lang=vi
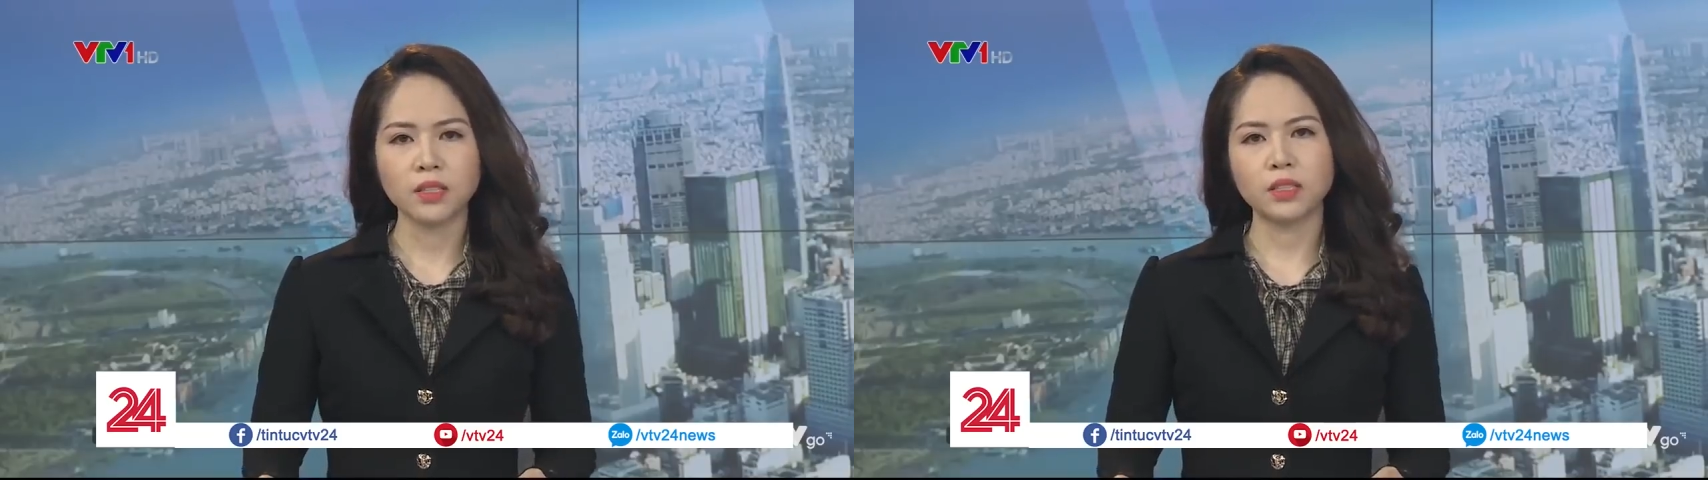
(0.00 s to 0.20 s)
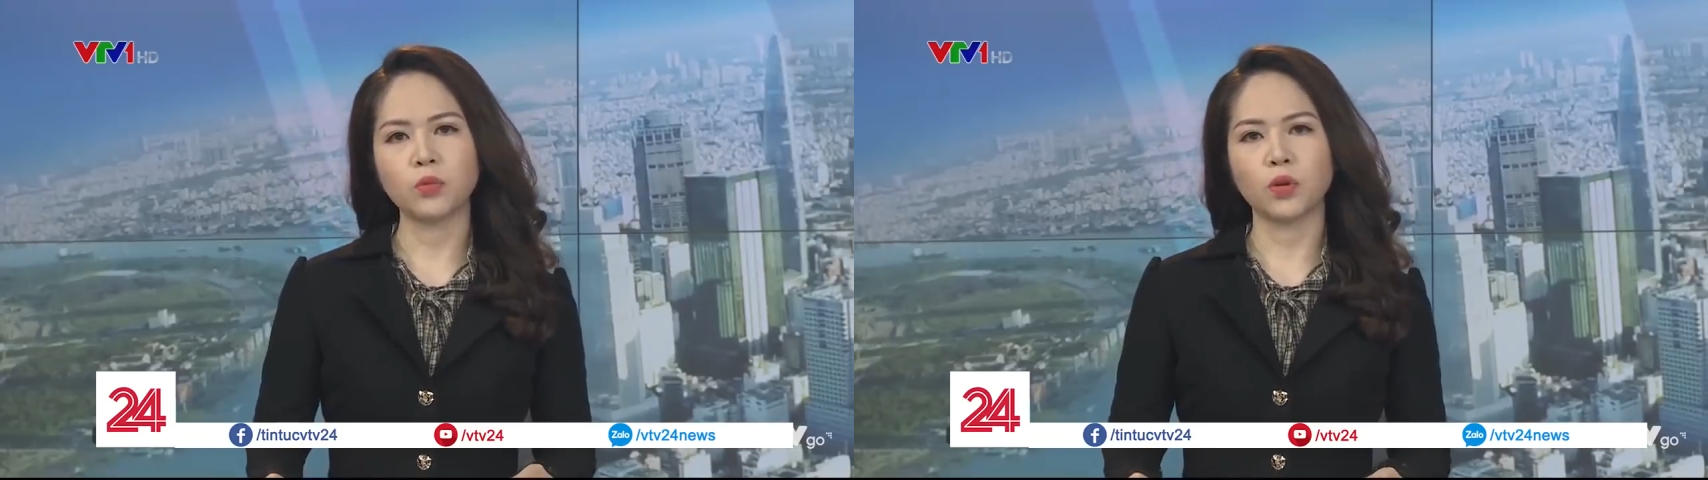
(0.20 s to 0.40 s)

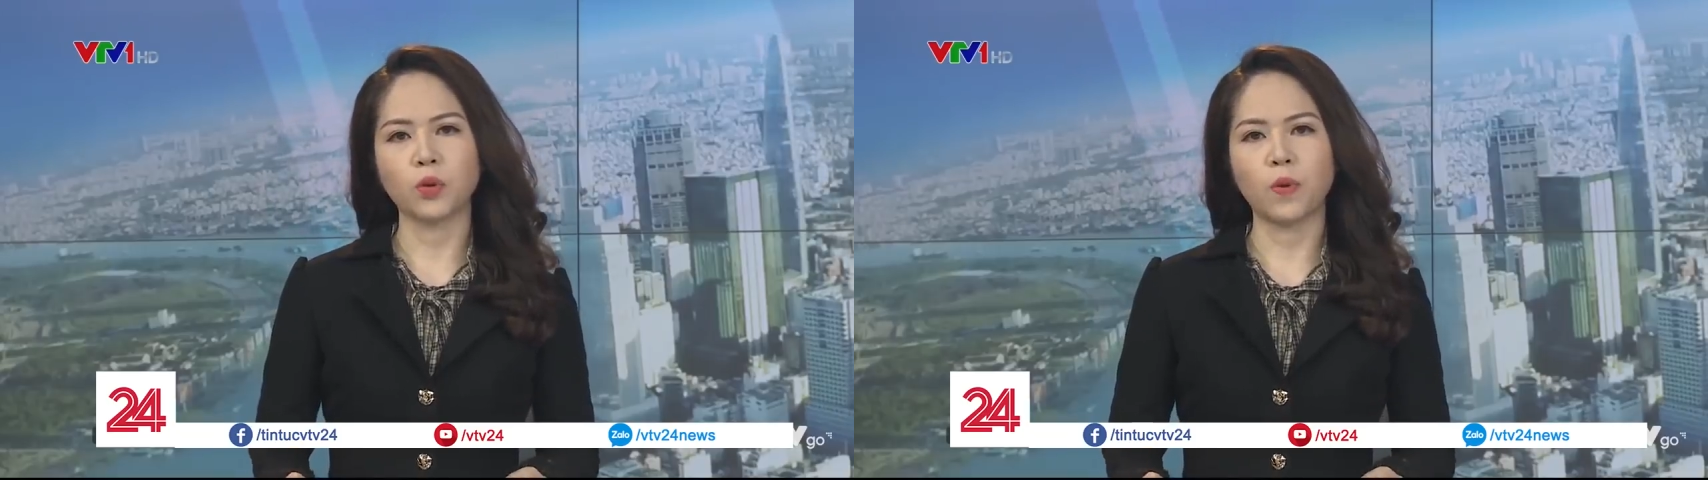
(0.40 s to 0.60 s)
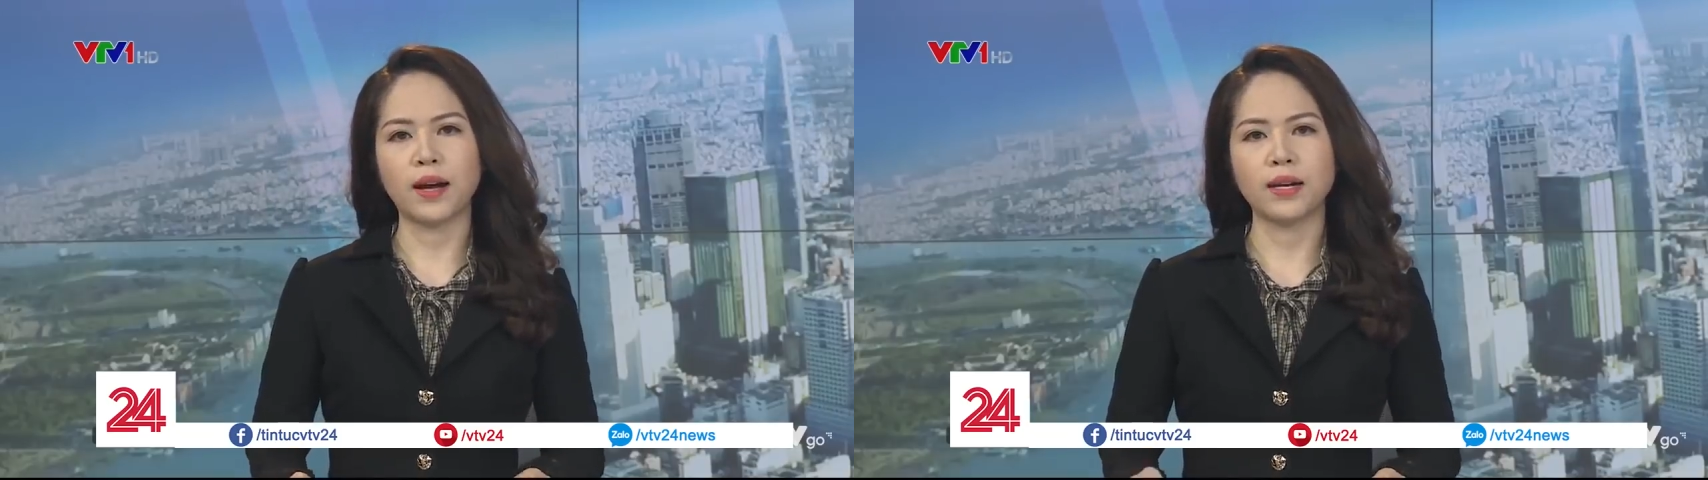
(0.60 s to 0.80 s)
Trong
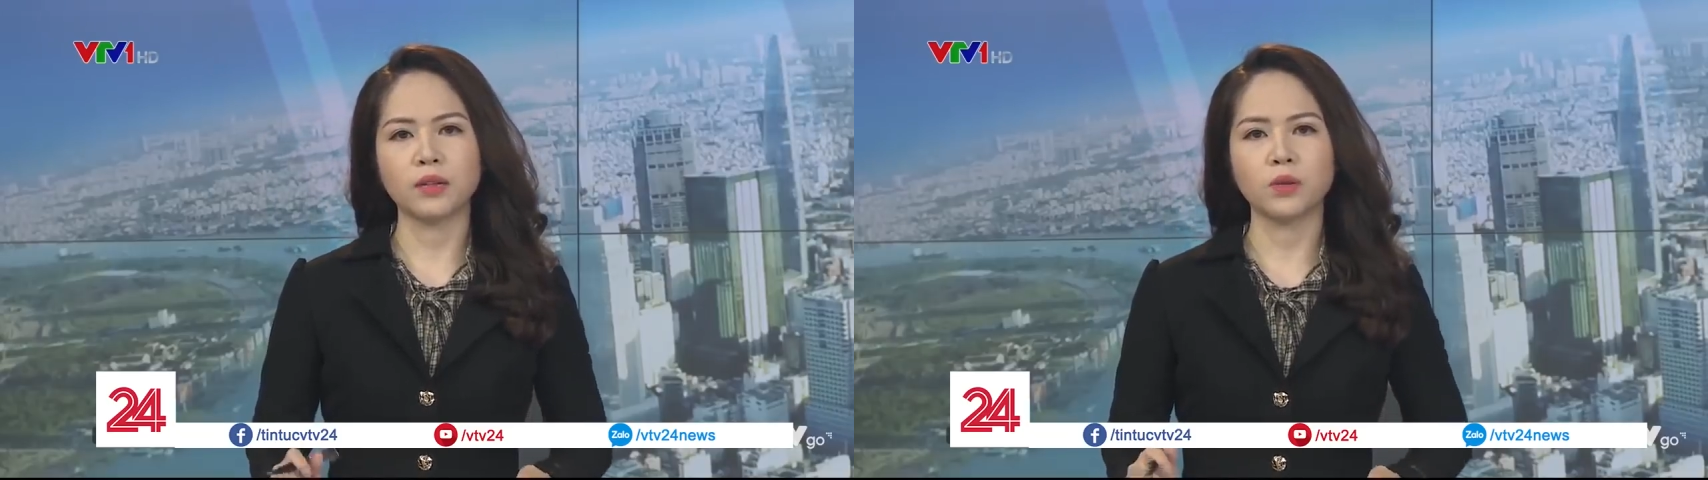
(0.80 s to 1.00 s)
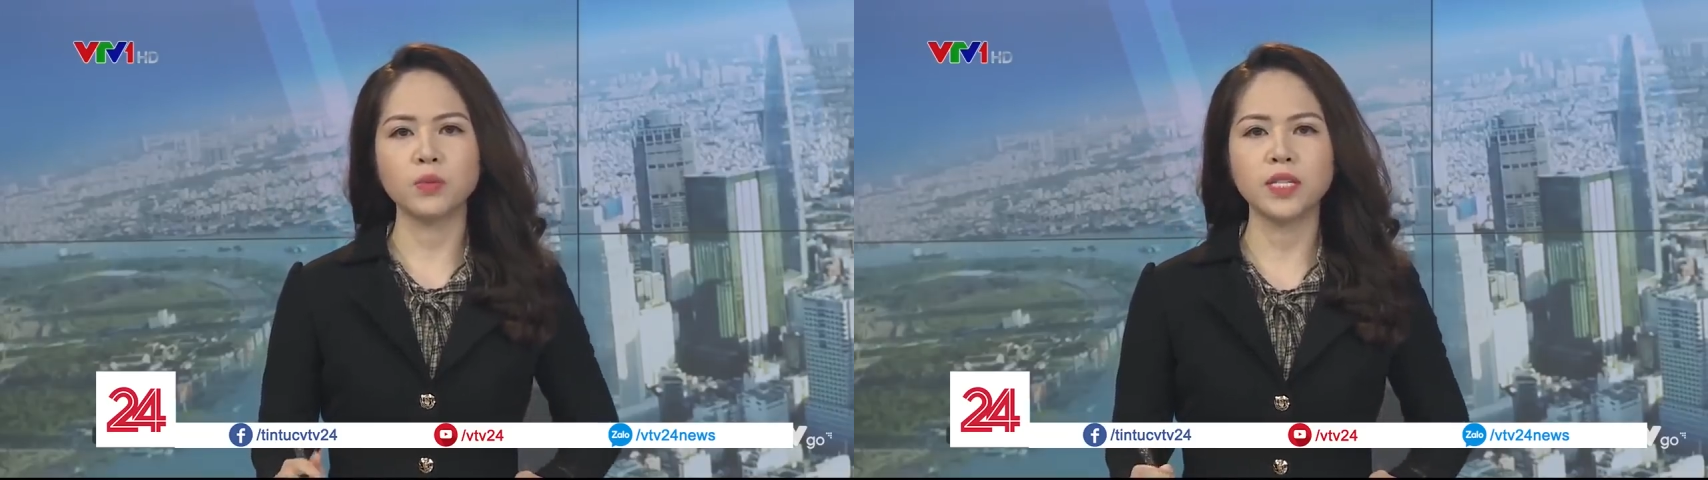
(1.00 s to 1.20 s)
tuần
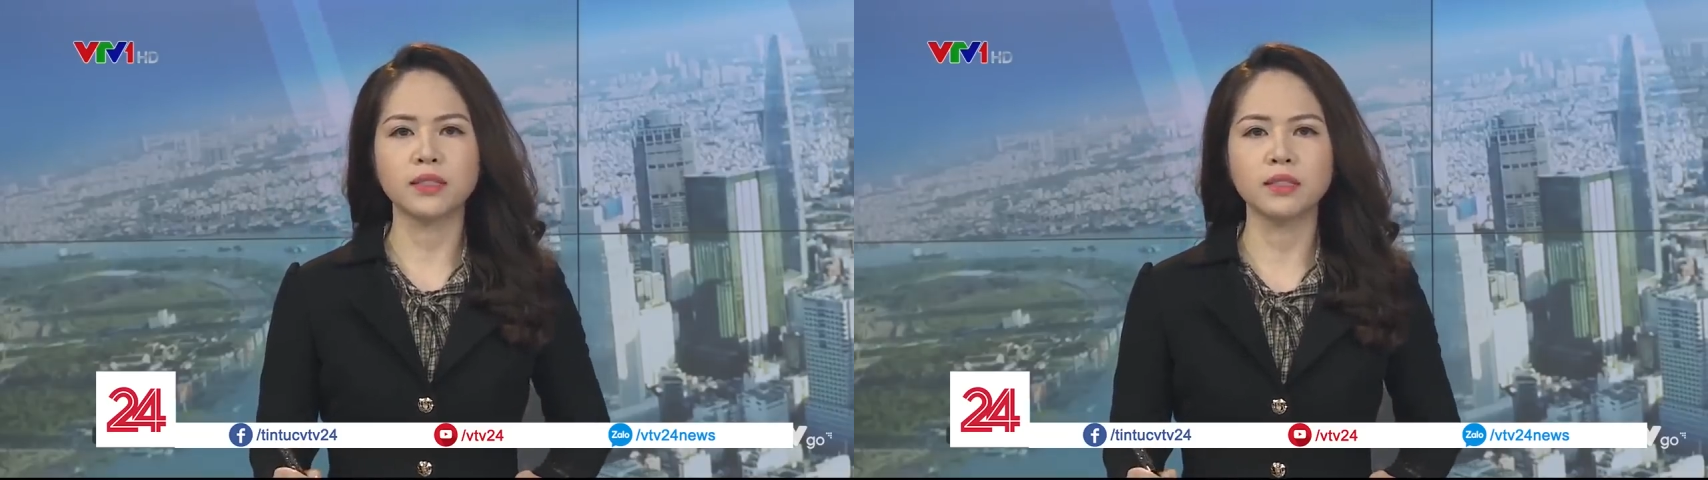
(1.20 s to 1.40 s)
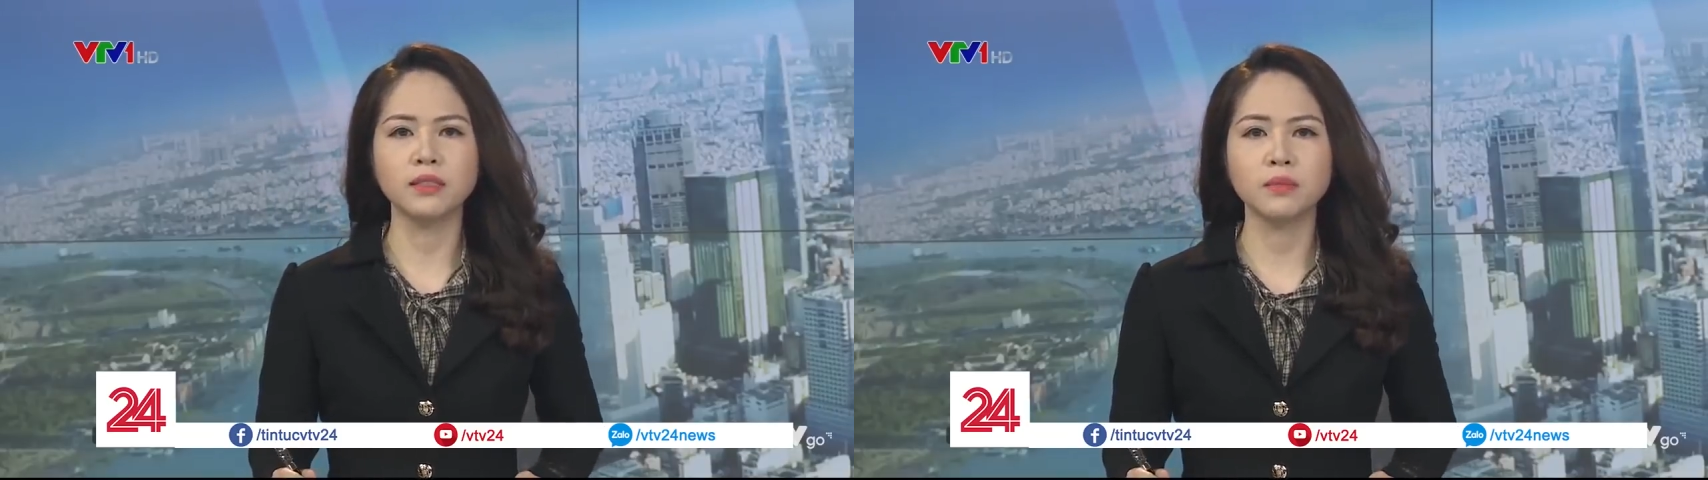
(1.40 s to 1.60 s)
qua, cũng
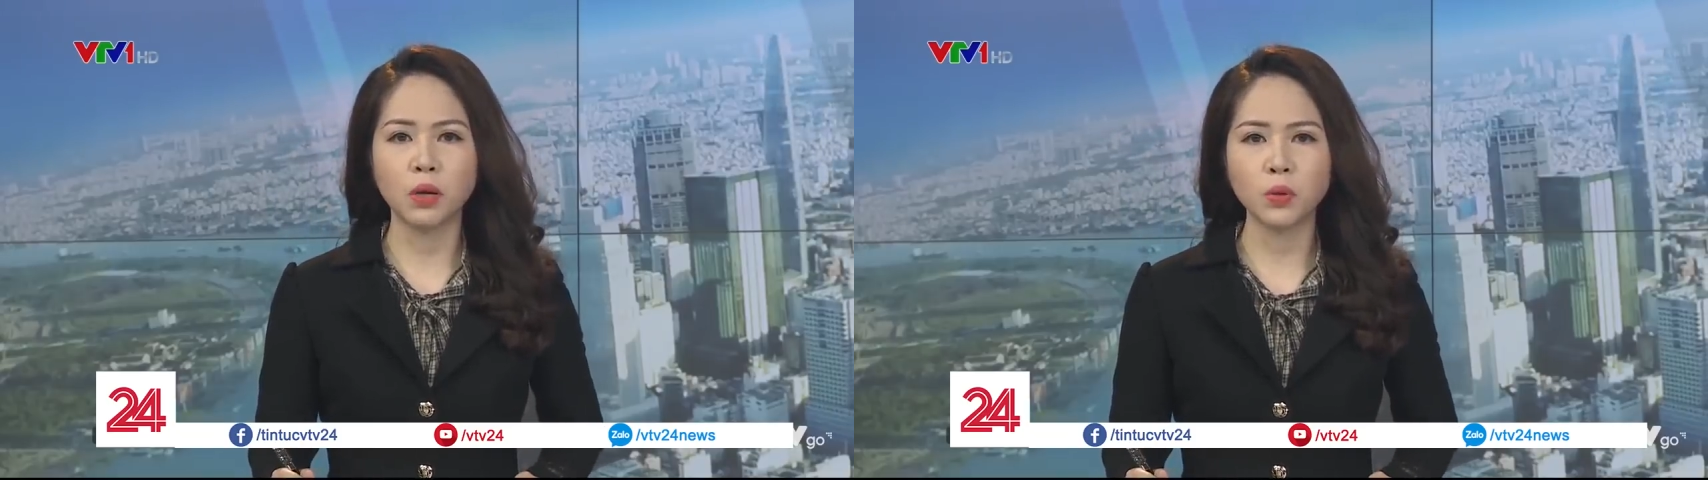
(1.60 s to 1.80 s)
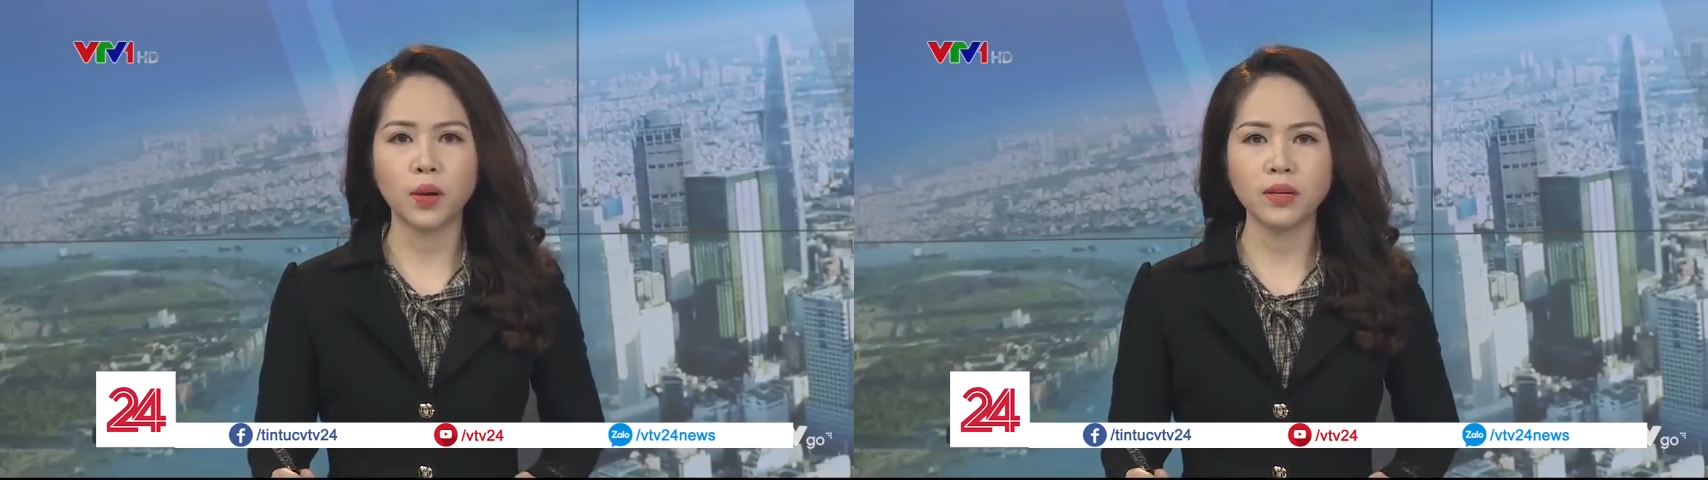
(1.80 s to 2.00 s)
chỉ từ
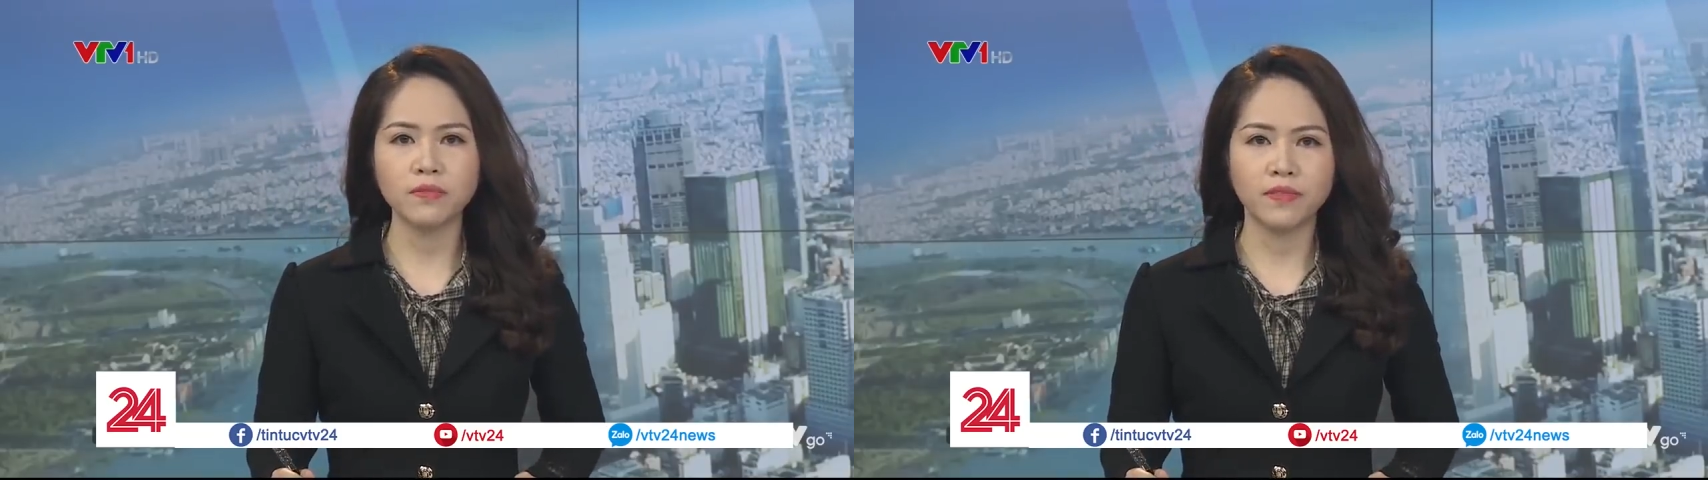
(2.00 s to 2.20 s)
những mâu thuẫn